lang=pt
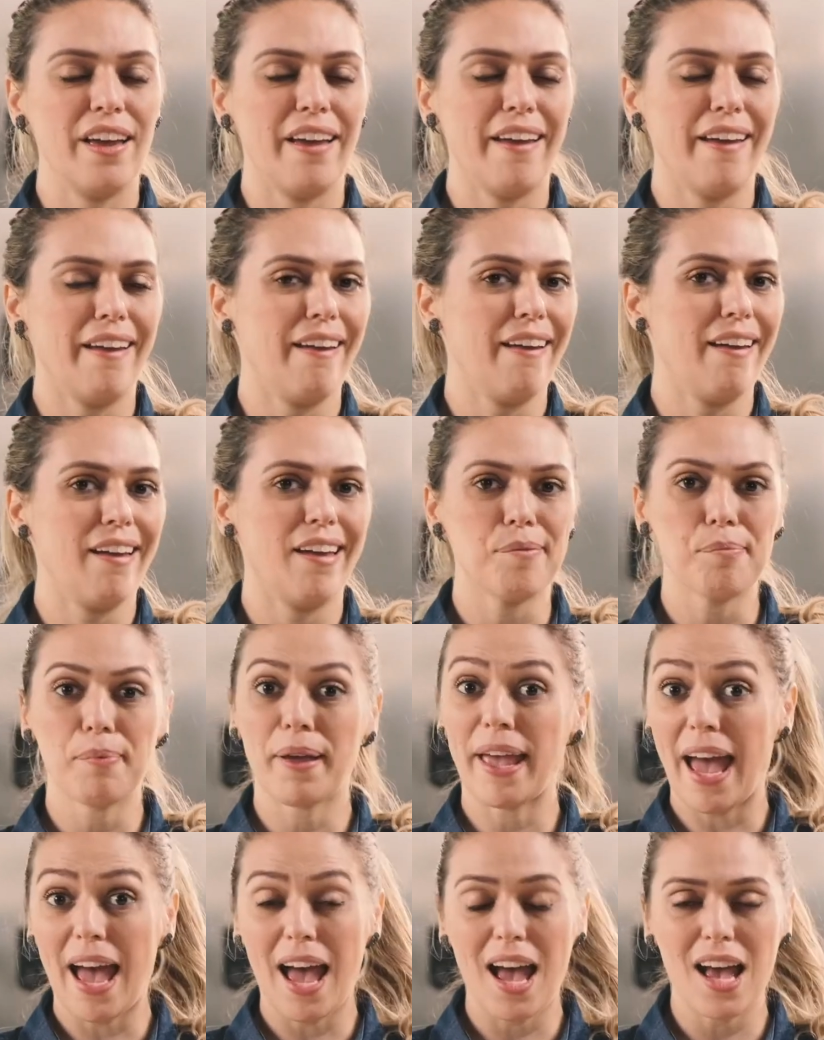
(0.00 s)
é,
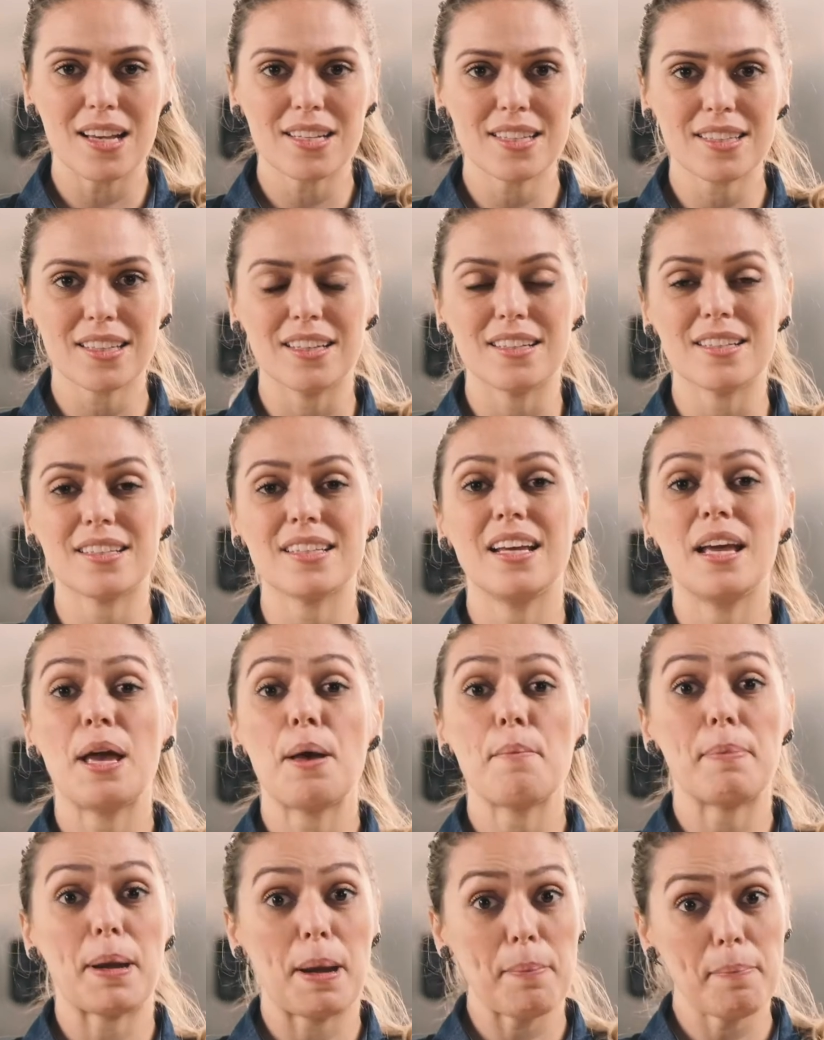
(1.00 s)
cascas
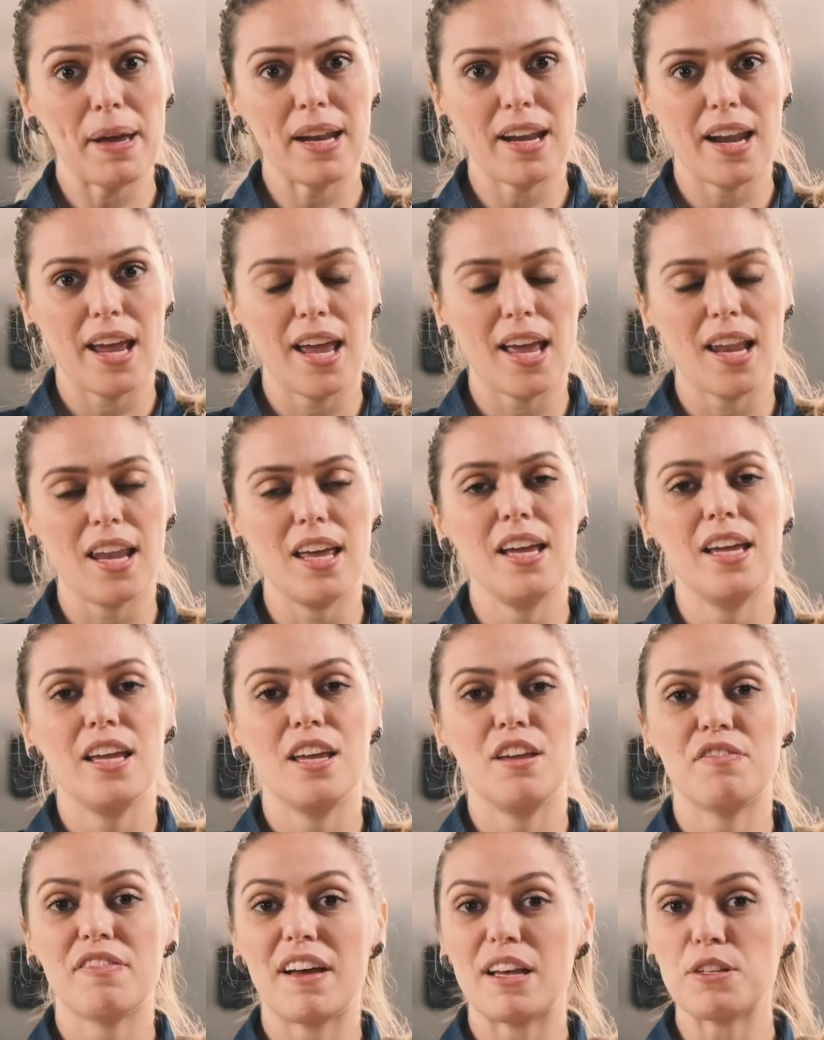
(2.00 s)
para a panela
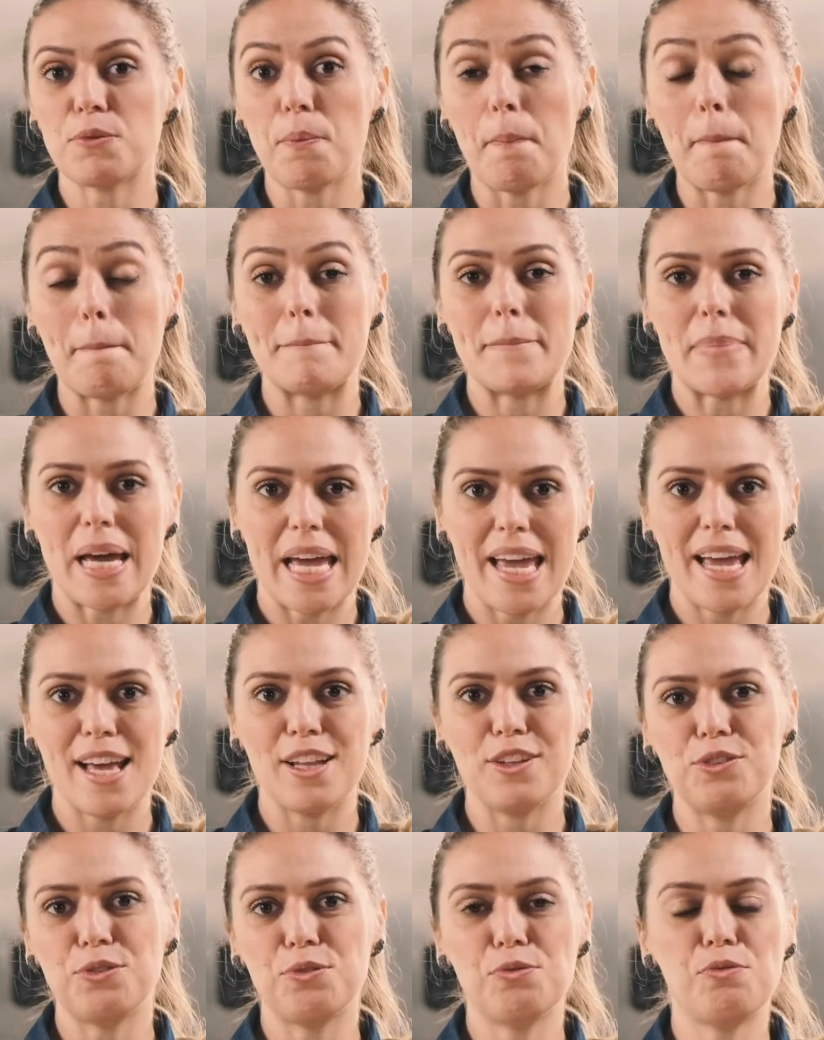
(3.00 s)
e faço um
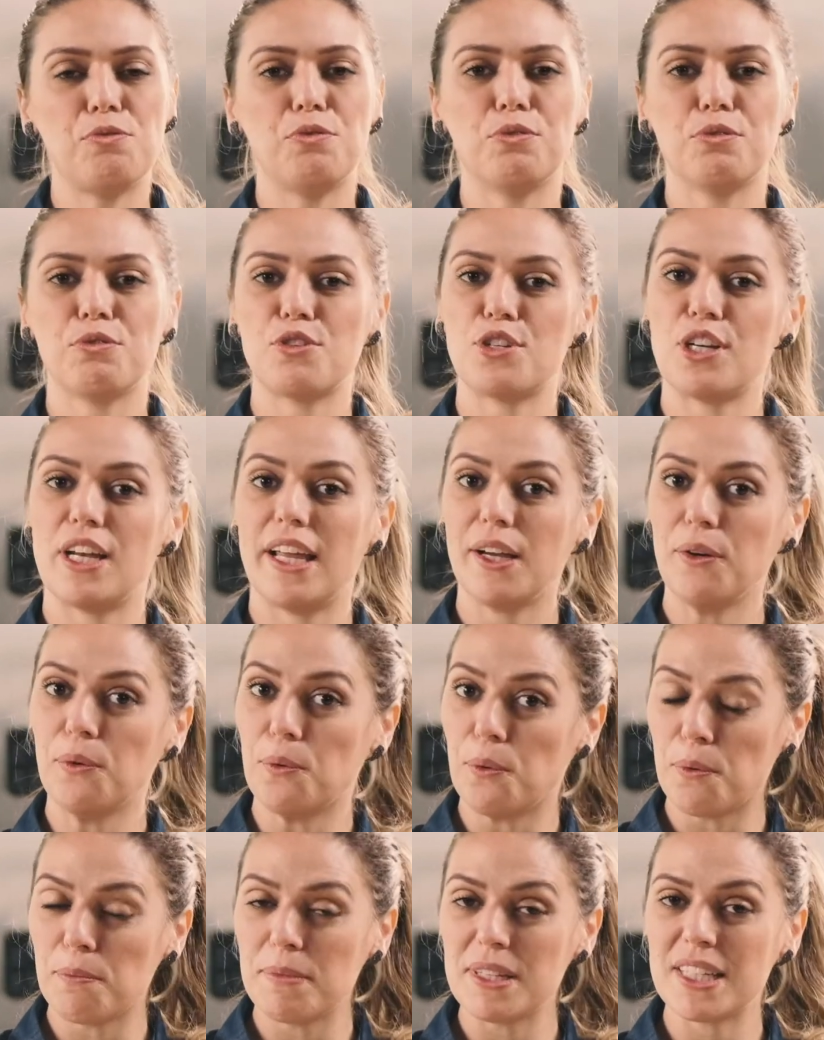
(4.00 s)
belo de um fundo de
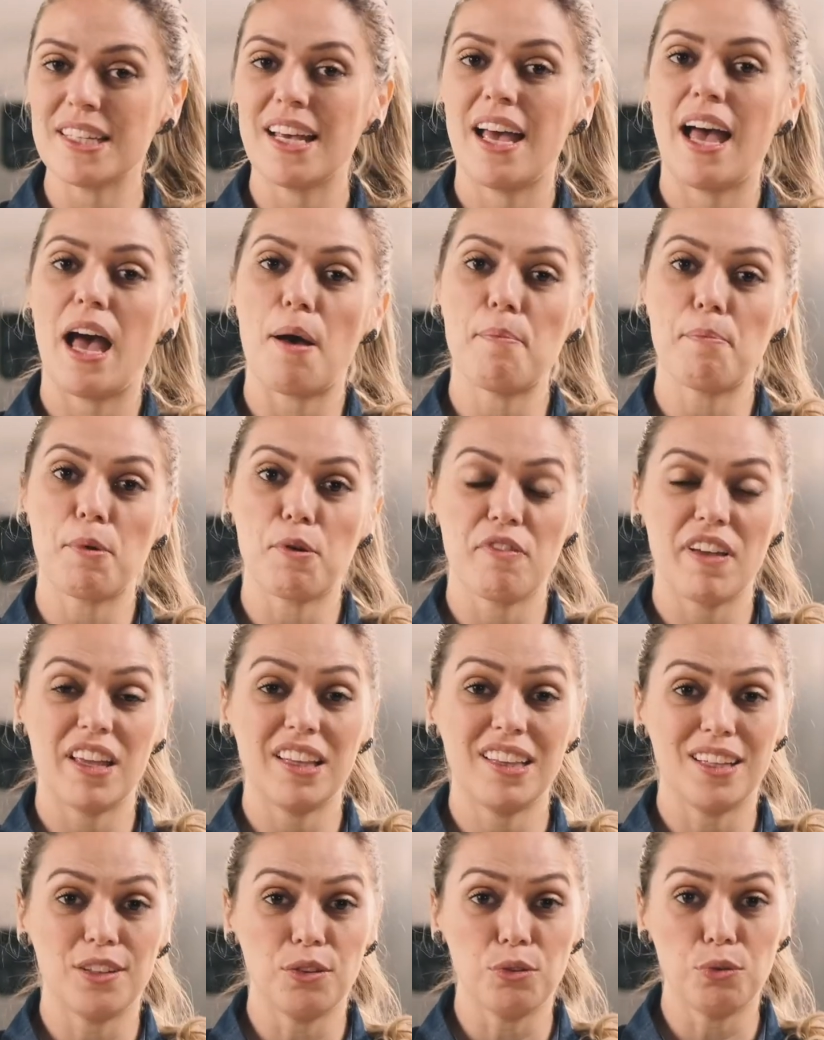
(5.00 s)
legumes,
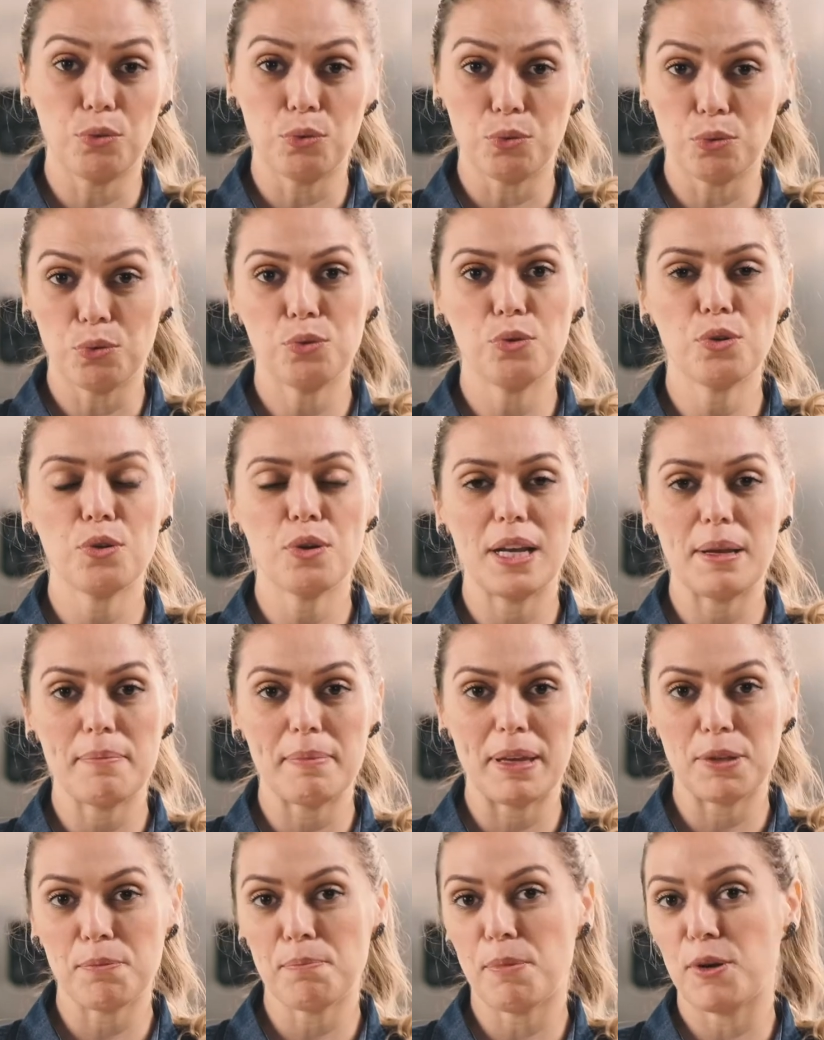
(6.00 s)
aproveitando tudo que o
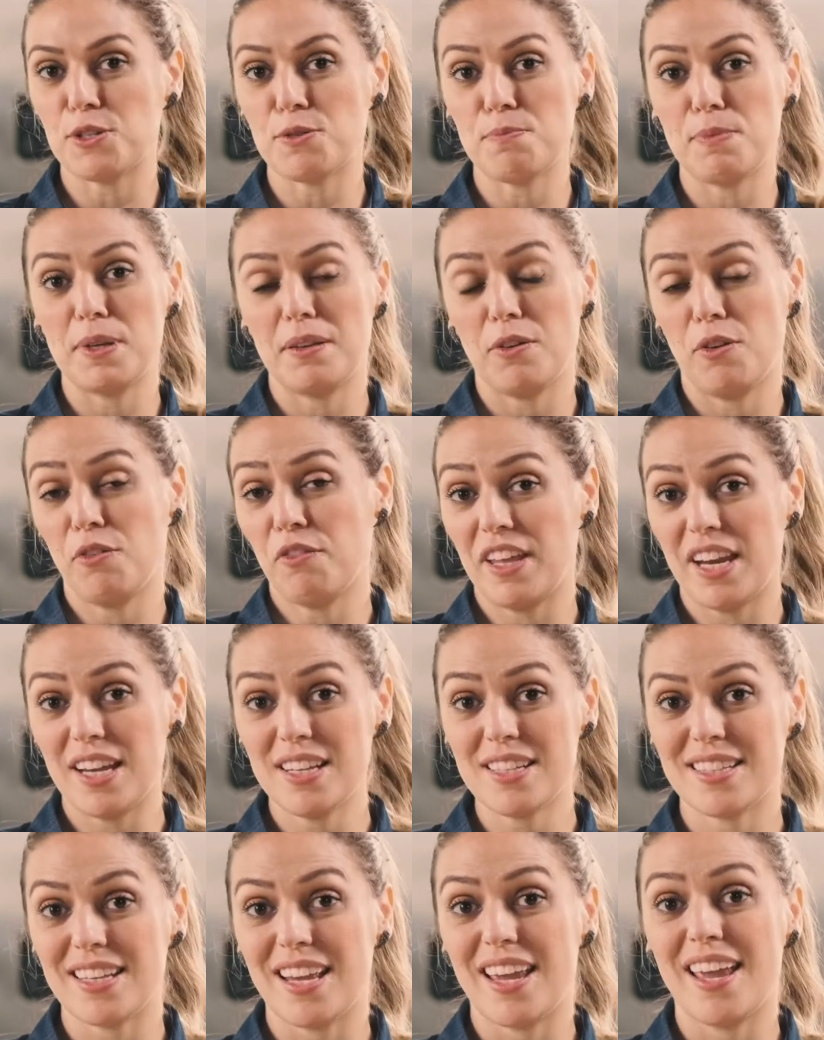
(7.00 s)
alimento pode me
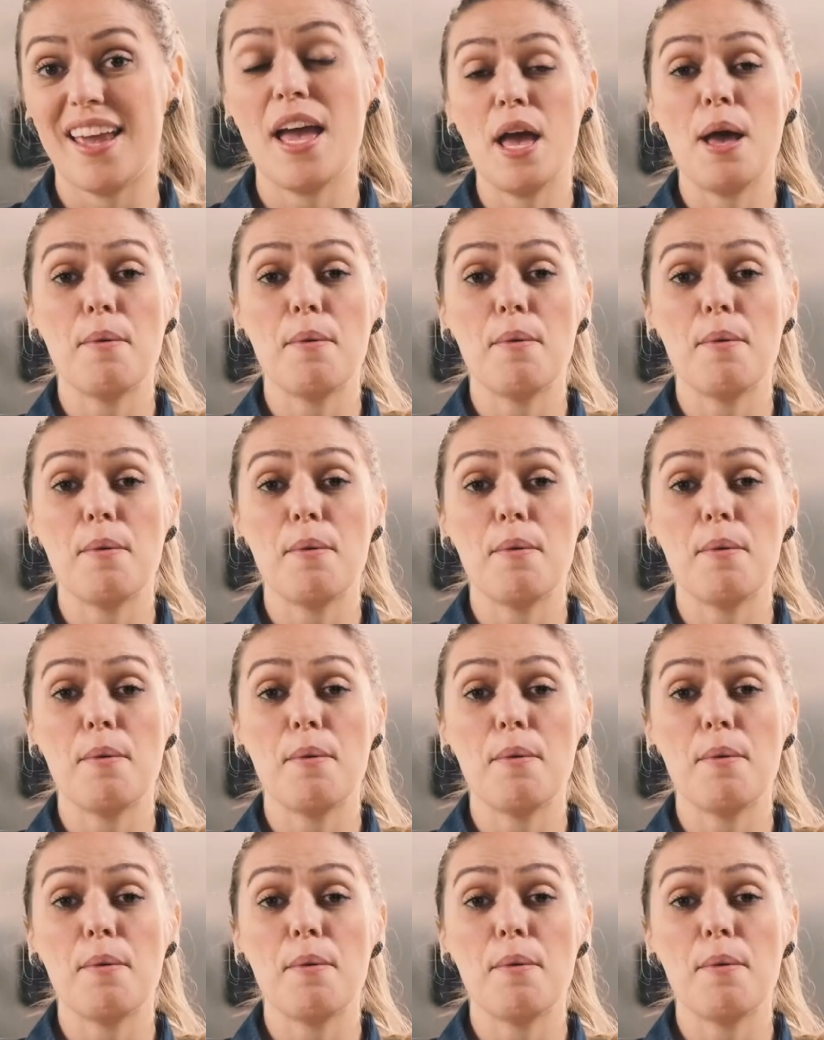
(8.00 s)
oferecer,